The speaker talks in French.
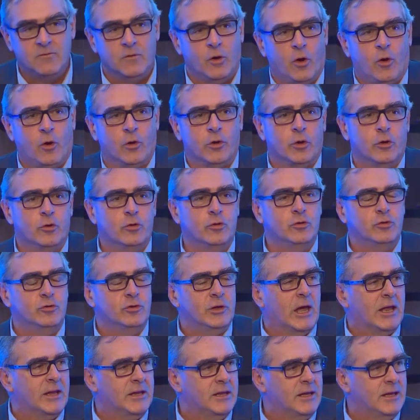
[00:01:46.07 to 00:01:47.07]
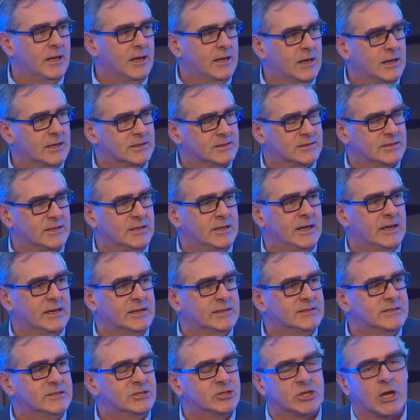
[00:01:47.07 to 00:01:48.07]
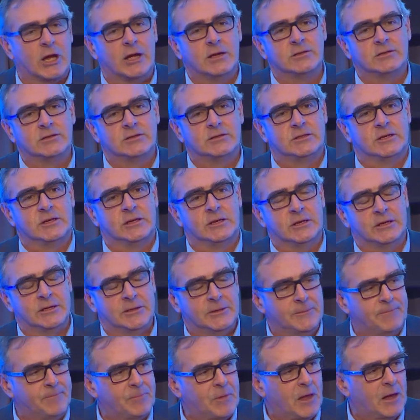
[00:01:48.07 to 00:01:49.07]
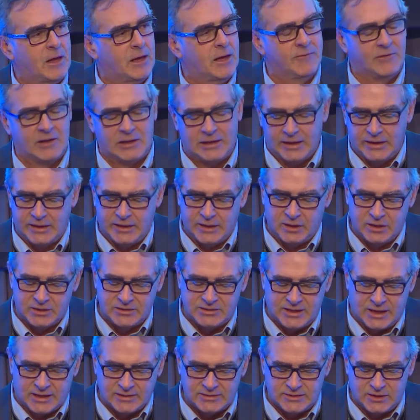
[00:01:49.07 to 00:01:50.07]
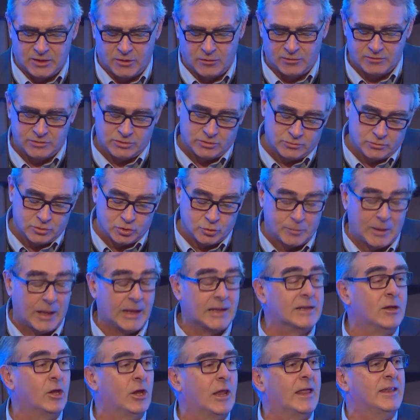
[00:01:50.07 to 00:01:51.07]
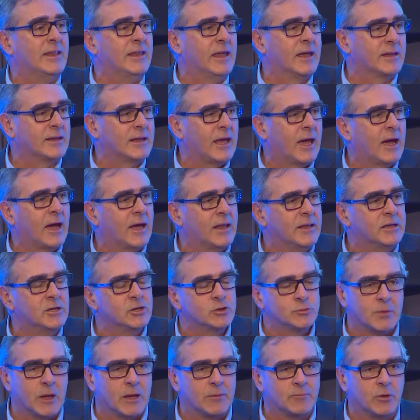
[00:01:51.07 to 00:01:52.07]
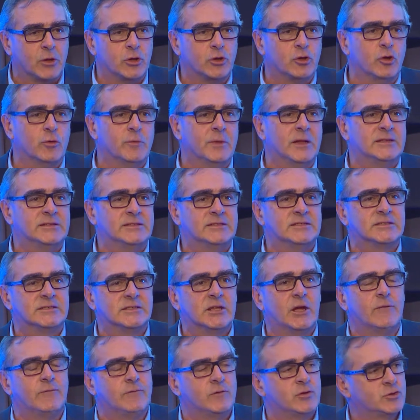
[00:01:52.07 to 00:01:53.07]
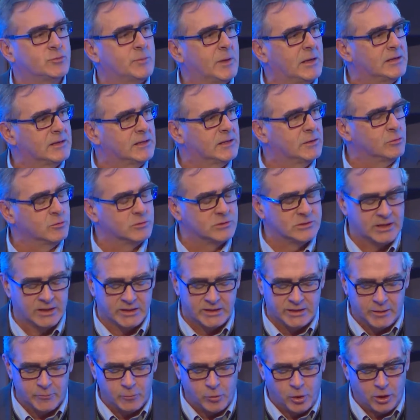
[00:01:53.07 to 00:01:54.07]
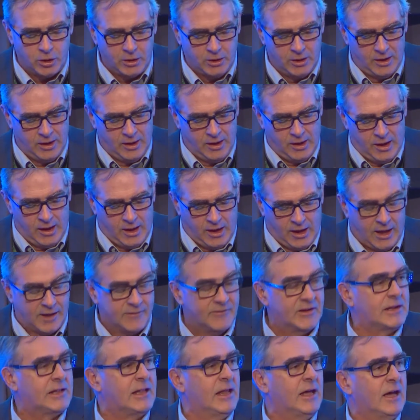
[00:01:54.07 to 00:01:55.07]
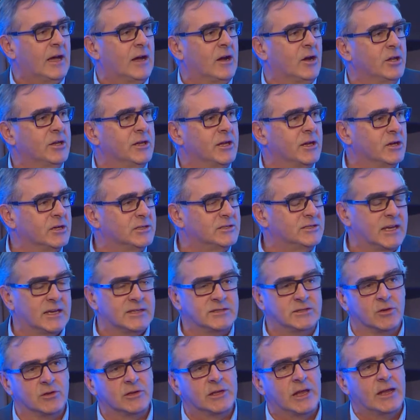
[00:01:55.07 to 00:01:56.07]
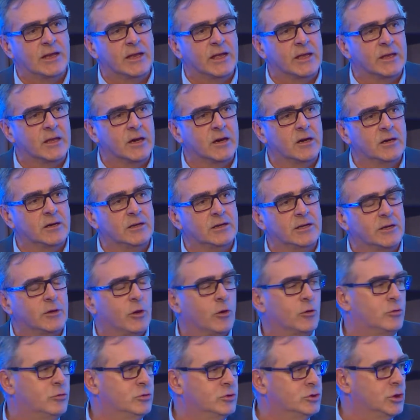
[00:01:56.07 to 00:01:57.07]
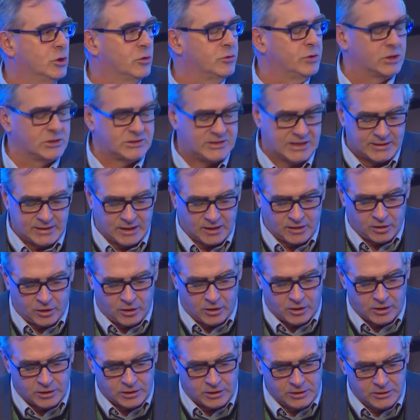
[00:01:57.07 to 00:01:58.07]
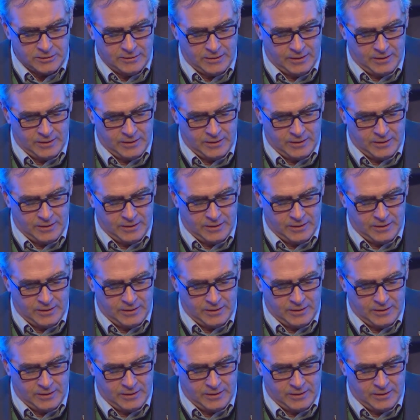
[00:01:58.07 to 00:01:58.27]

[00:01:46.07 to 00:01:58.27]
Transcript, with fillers: on a eu une année assez exigeante euh, avec les négociations. Je parle de la dernière année, je ne parle pas de 2019, je parle des 12 derniers mois avec la renégociation de l'ADENA, les conclusions de cet accord-là,